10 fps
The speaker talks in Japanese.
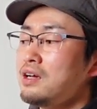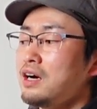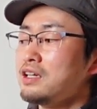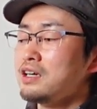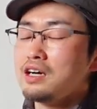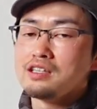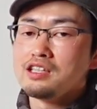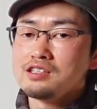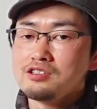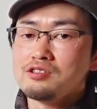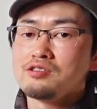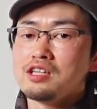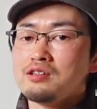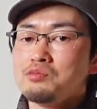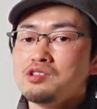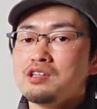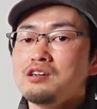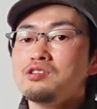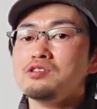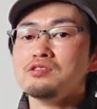穴が開きやすい素材のものが
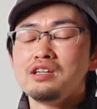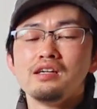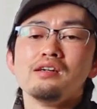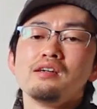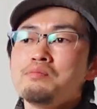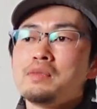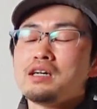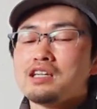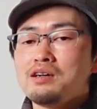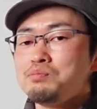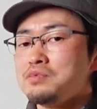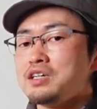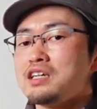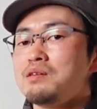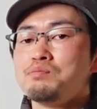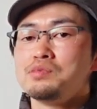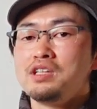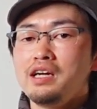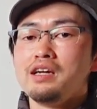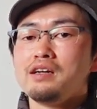多いのでまあキャンプはキャンプ
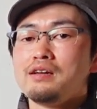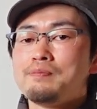で